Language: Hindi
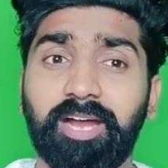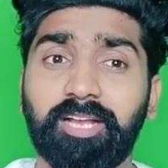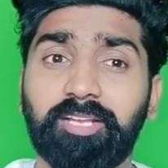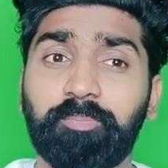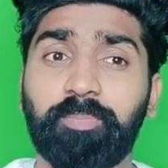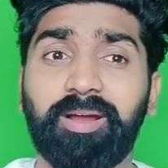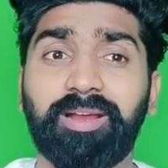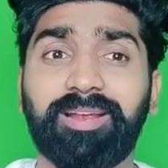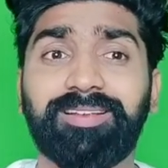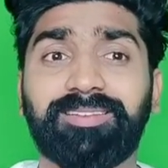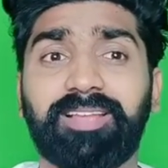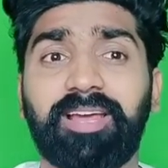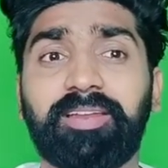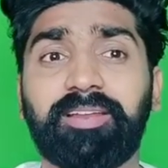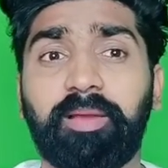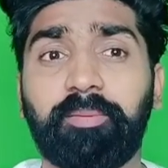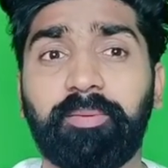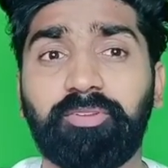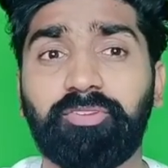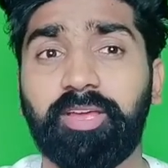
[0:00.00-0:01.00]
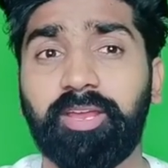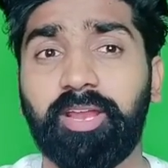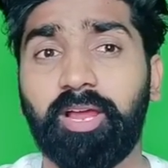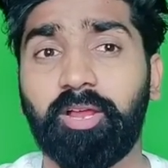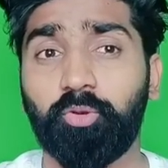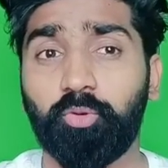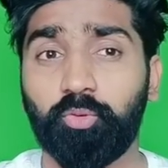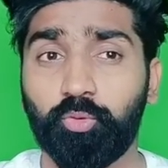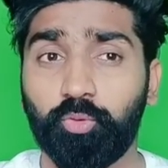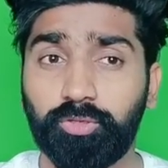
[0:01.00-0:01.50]
आज पाकिस्तान का भी
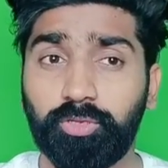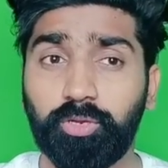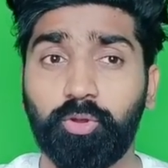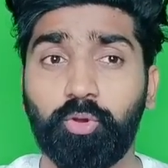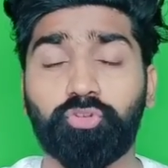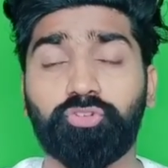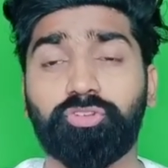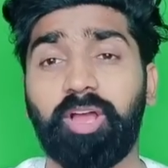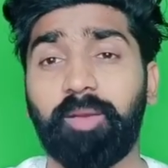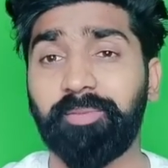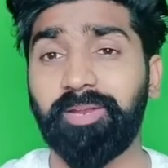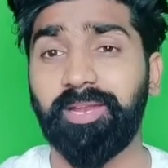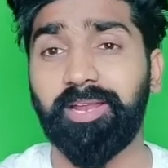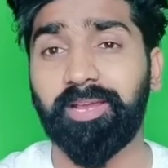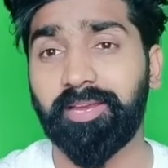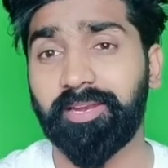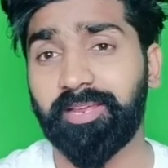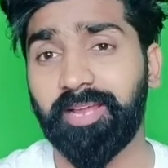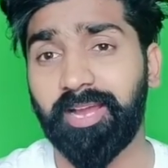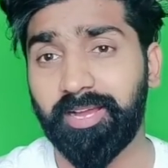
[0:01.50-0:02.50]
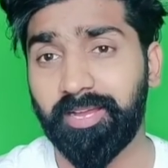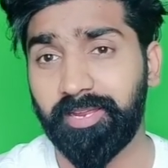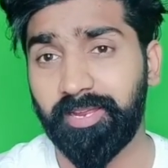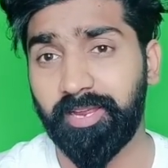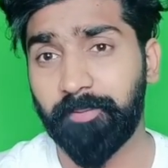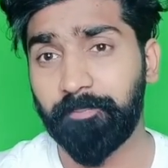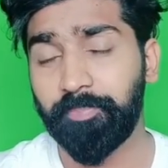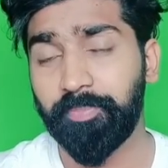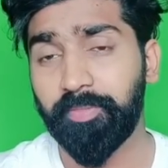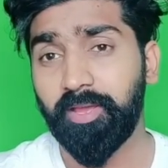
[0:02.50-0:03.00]
चेहरा खुद लोग सामने लेकर के आ गए